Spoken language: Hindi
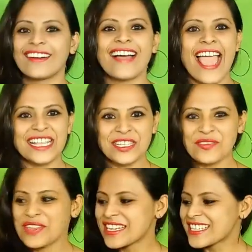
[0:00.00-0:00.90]
ऐसा
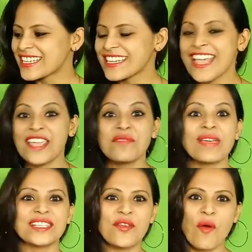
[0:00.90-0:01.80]
तो ये नजर नहीं आएगी
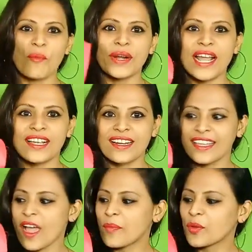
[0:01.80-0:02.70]
मैं इसे ओपन
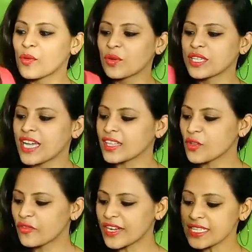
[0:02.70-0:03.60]
करके आप लोगों को
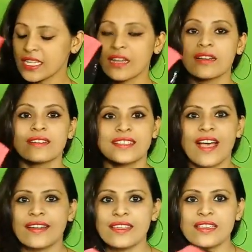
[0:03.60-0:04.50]
दिखाती हूँ फ्रेंड्स
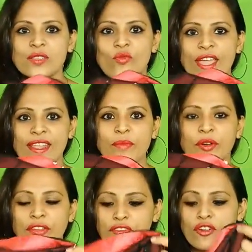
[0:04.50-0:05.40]
साड़ी इज वेरी
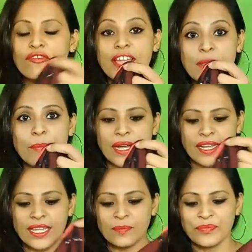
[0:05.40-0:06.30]
ब्यूटीफुल वेरी
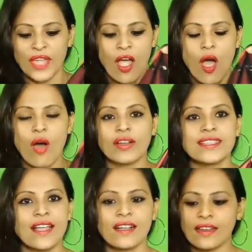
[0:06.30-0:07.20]
प्रिटी और
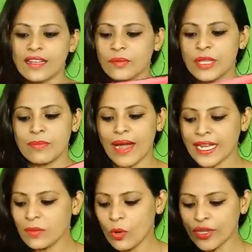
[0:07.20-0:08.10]
इसका कलर भी
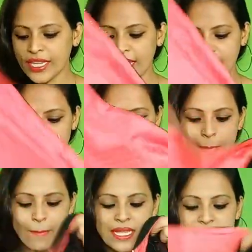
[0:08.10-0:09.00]
माइंड ब्लोइंग है
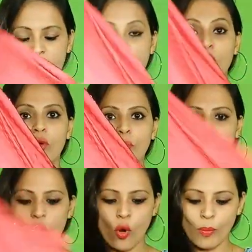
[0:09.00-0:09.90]
मैं इसे आप लोगों को
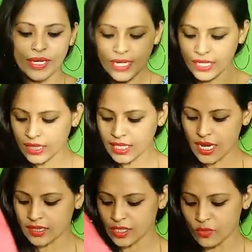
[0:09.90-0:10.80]
पूरा ओपन करके
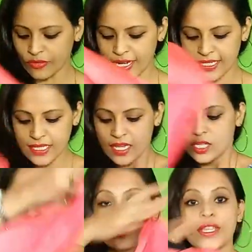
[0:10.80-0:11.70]
दिखाती हूँ फ्रेंड्स
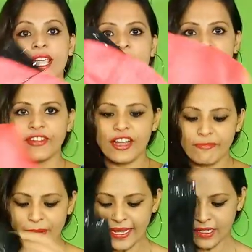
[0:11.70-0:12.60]
तो ये हाफ एंड
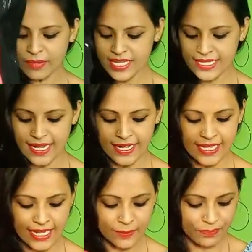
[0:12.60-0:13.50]
हाफ पैटर्न में ये
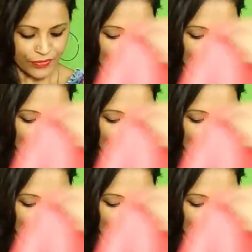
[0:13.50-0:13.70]
साड़ी है